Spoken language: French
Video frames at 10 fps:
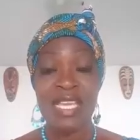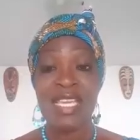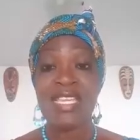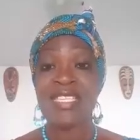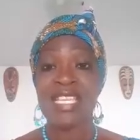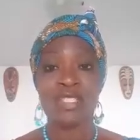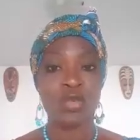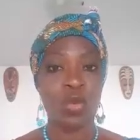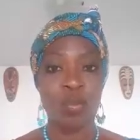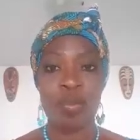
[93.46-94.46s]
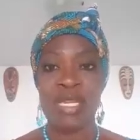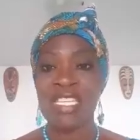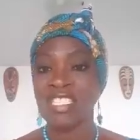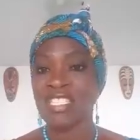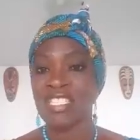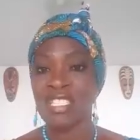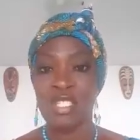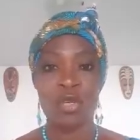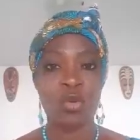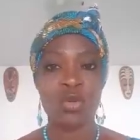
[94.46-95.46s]
Et ça tombait, les
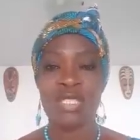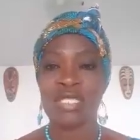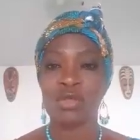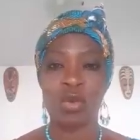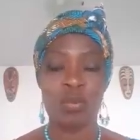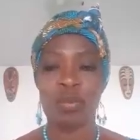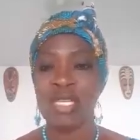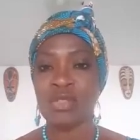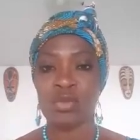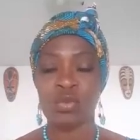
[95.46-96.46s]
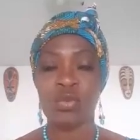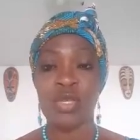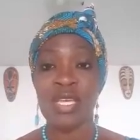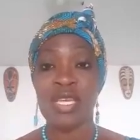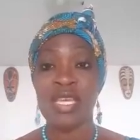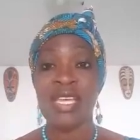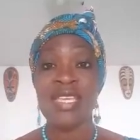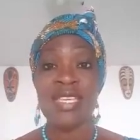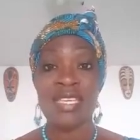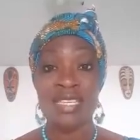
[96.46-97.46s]
généraux, ça tombait et tout.
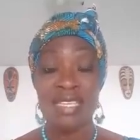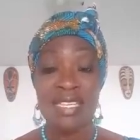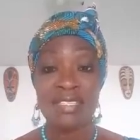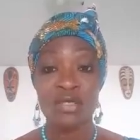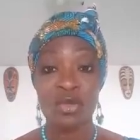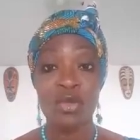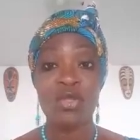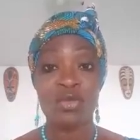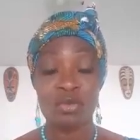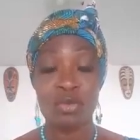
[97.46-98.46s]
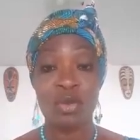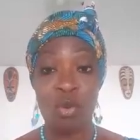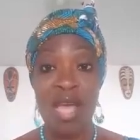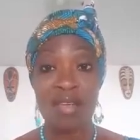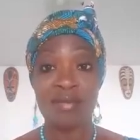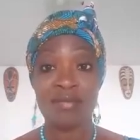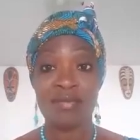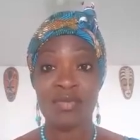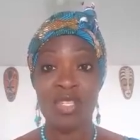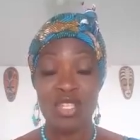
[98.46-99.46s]
Et les deux rois
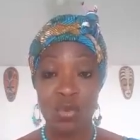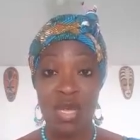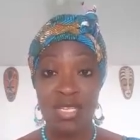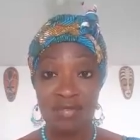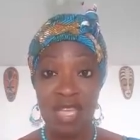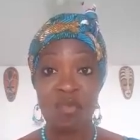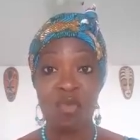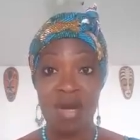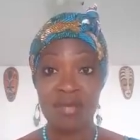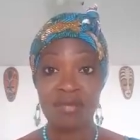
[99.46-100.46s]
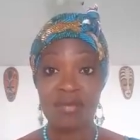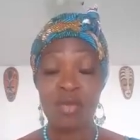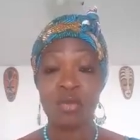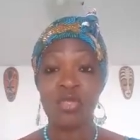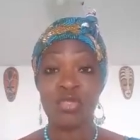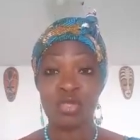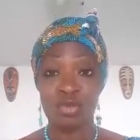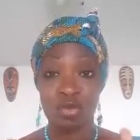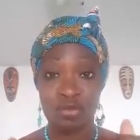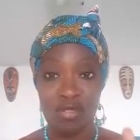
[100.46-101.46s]
sont arrivés à un moment où ils se
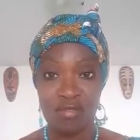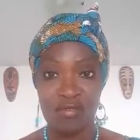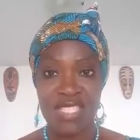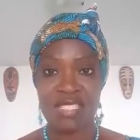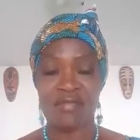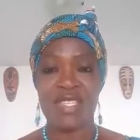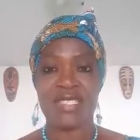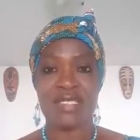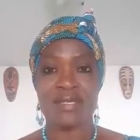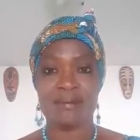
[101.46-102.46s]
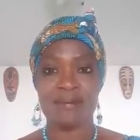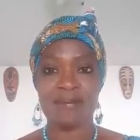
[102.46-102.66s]
sont retrouvés face à face.